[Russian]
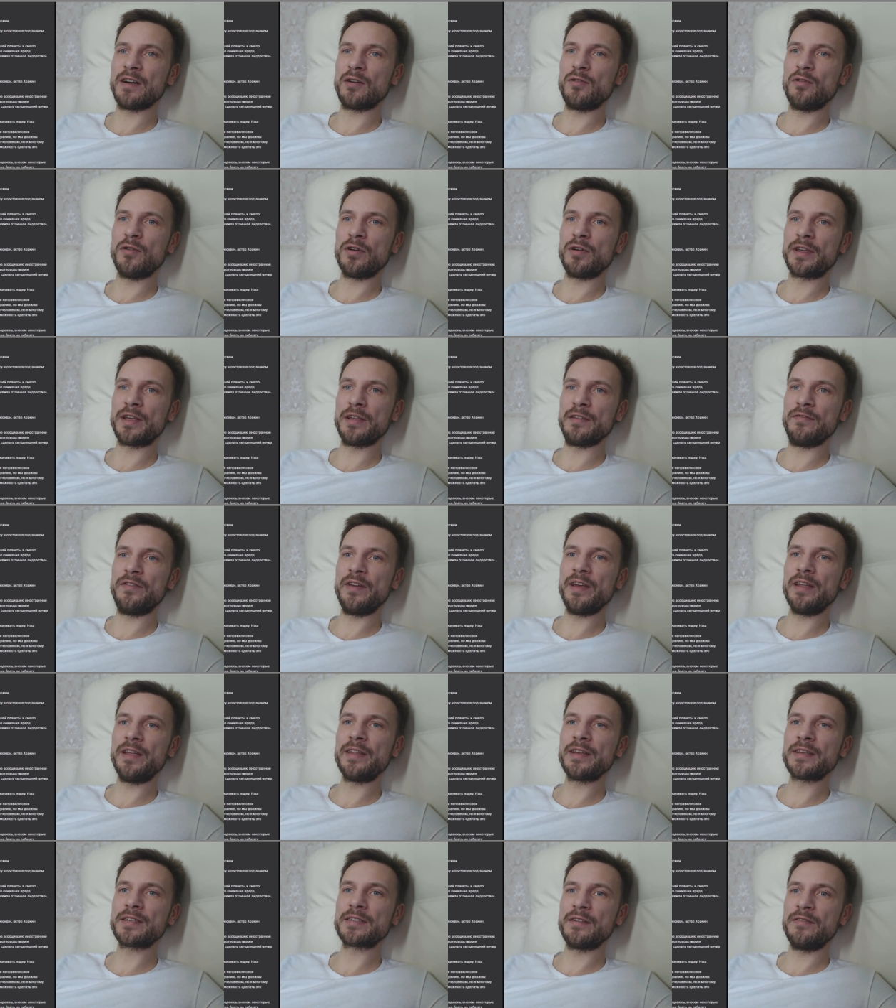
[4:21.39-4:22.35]
Хоакин
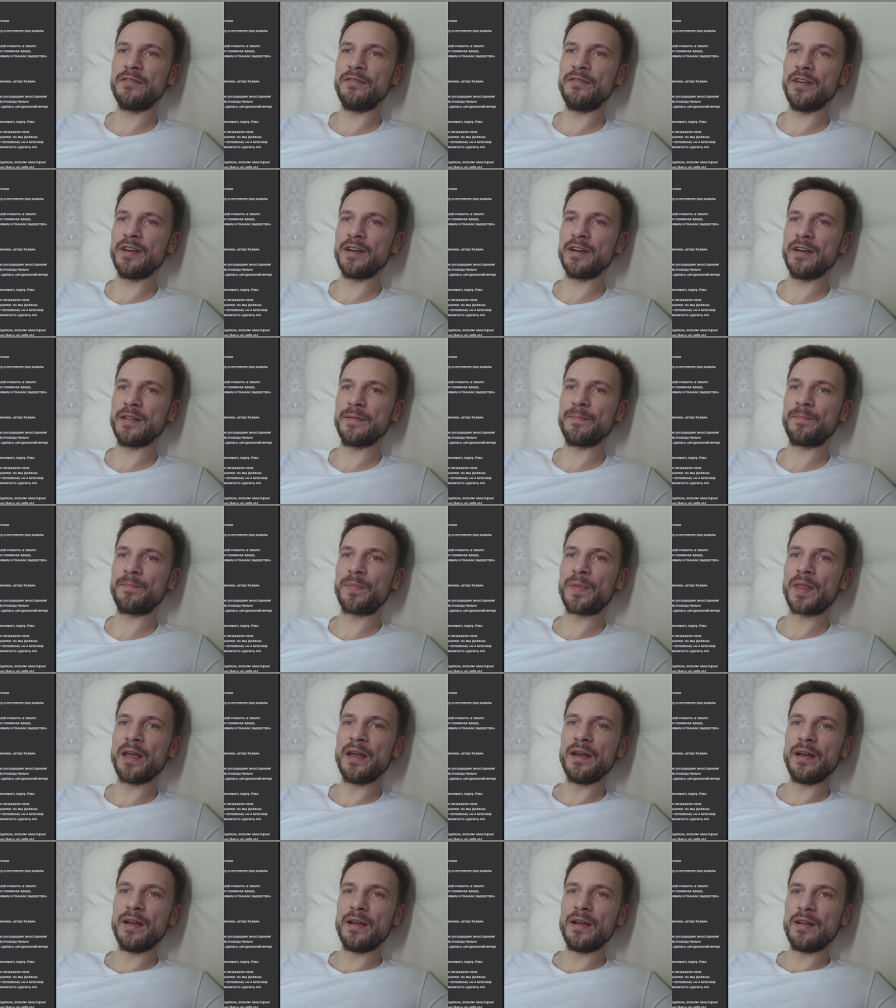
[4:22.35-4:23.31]
Феникс, веган.
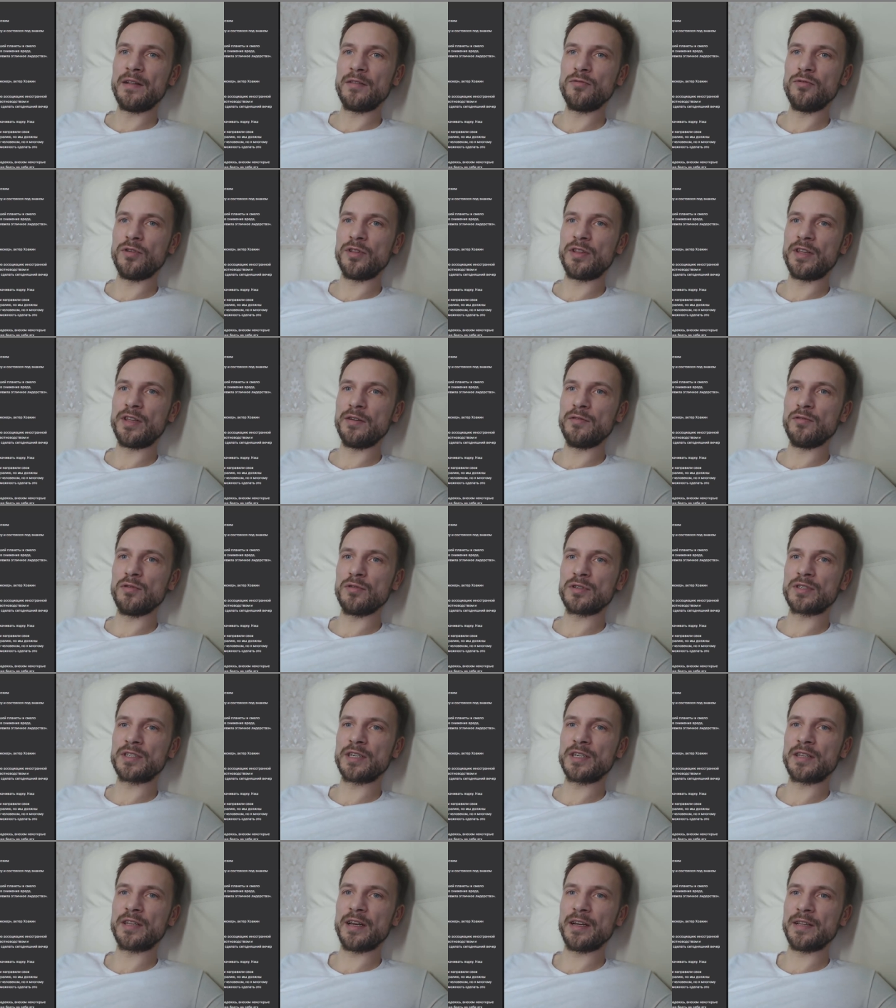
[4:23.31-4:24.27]
Ну, это его
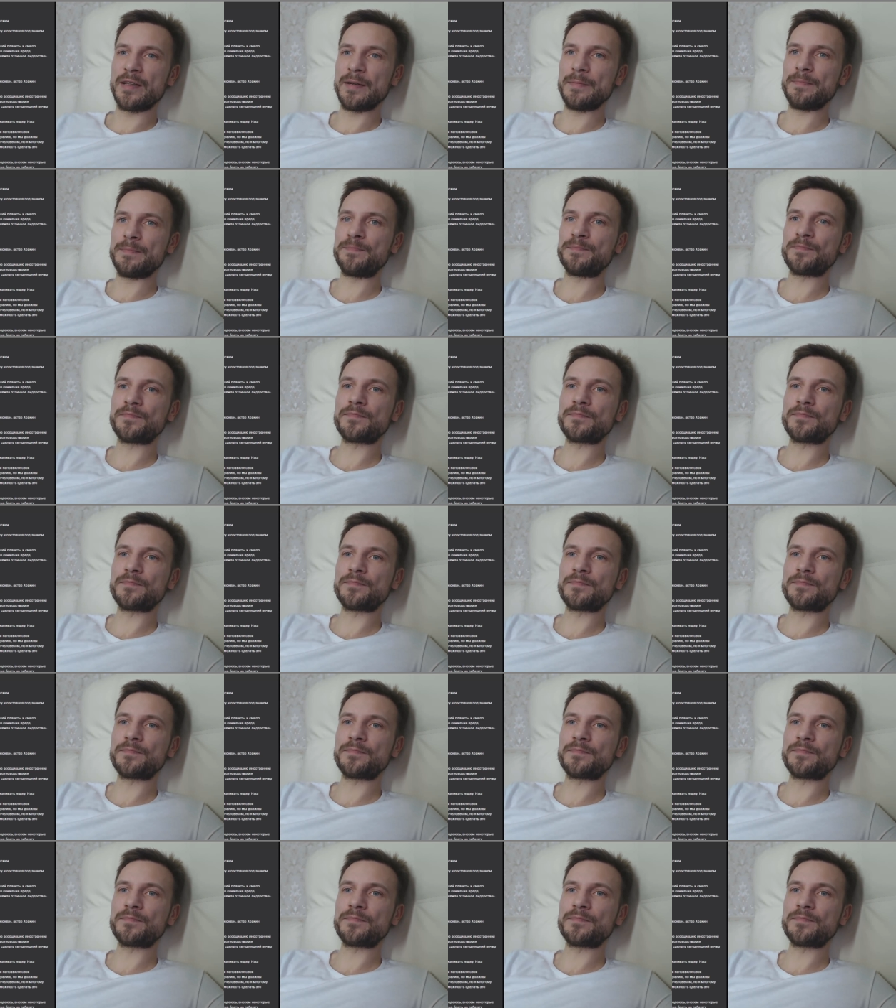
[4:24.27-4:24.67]
цитата.